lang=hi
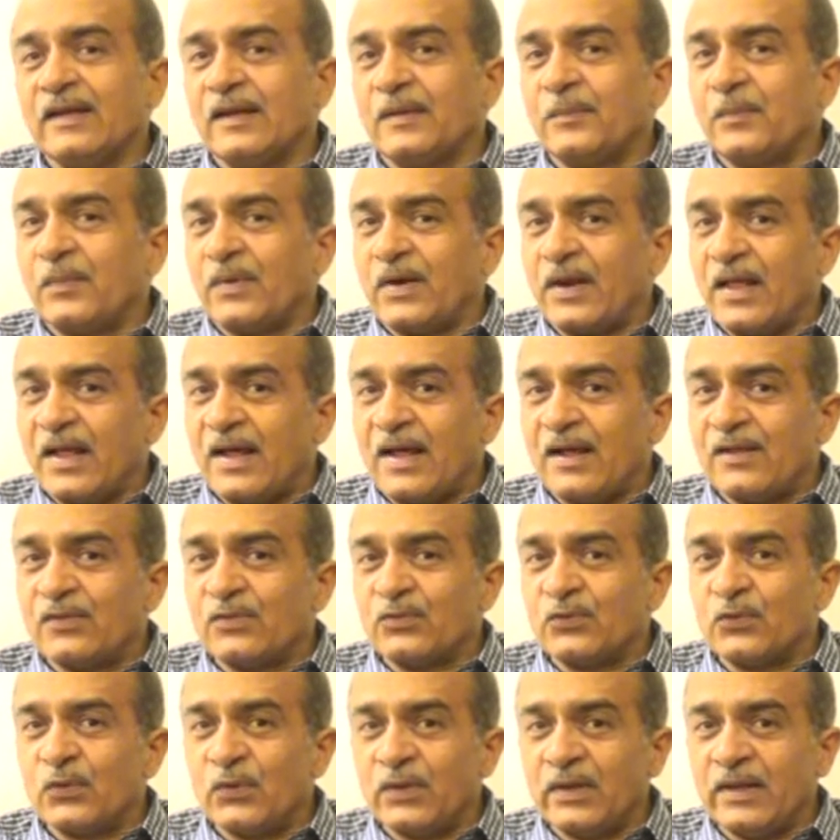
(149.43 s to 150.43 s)
एक बड़ा
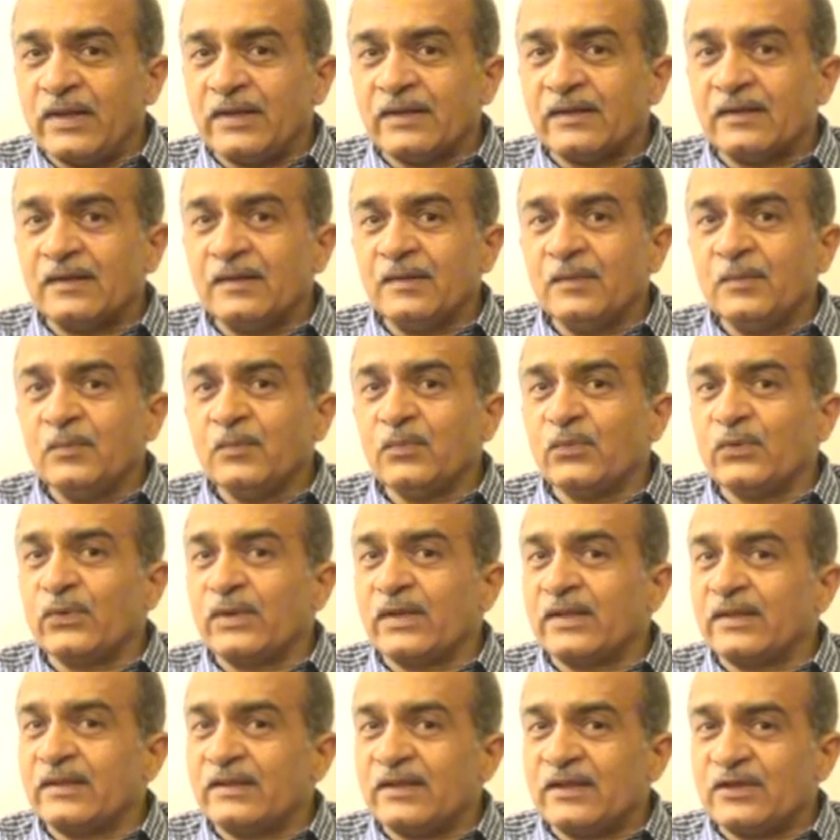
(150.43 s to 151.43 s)
आंदोलन
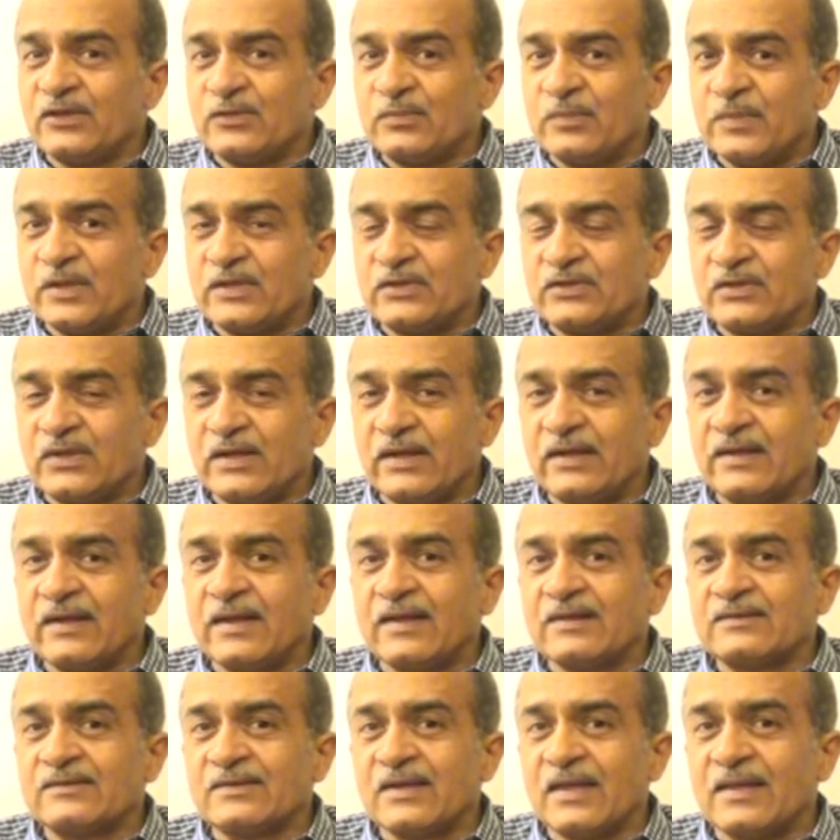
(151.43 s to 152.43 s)
पूरे देश में
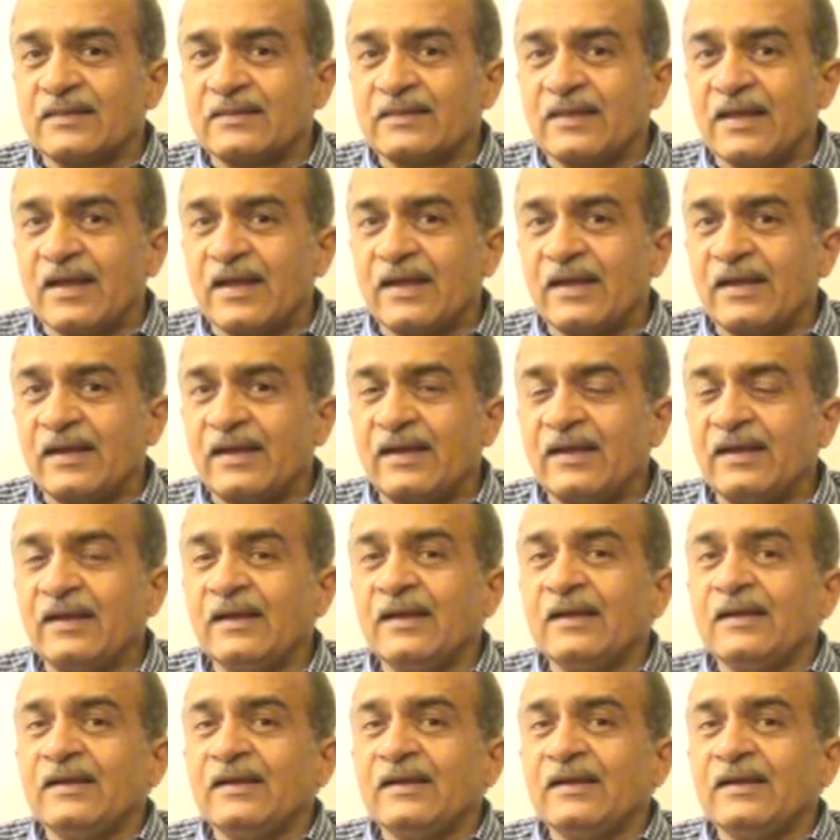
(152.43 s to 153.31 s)
छेड़ना चाहता है